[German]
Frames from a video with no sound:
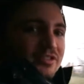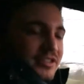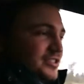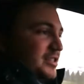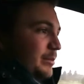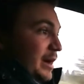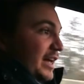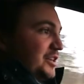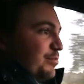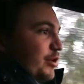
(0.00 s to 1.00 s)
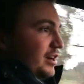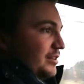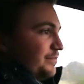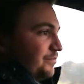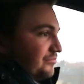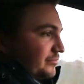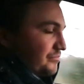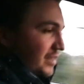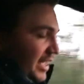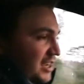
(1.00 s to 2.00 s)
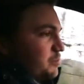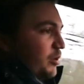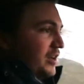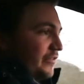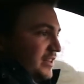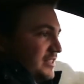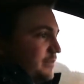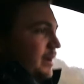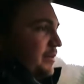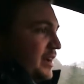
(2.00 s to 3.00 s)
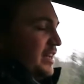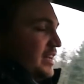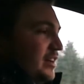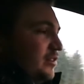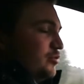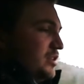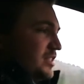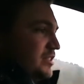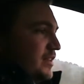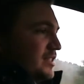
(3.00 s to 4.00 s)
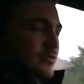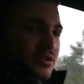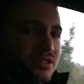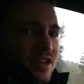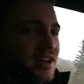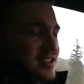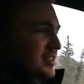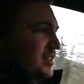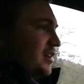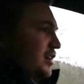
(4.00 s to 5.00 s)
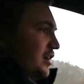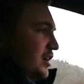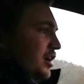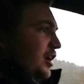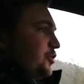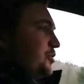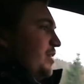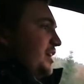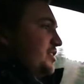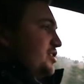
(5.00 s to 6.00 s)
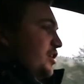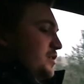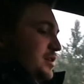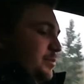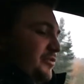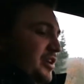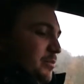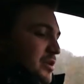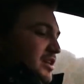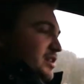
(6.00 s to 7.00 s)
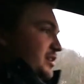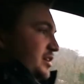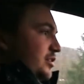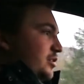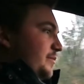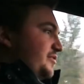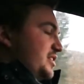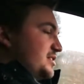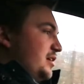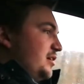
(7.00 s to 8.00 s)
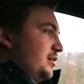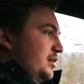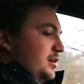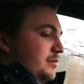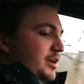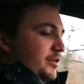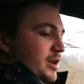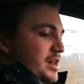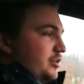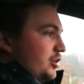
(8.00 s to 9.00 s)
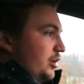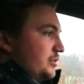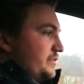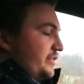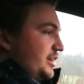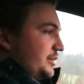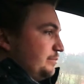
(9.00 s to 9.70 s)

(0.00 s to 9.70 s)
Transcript: ist Thema Heckspoiler der Heckspoiler fährt zwar bei 120, 130 automatisch aus, aber wir haben ja hier den Knopf, dass er manuell noch ausfährt.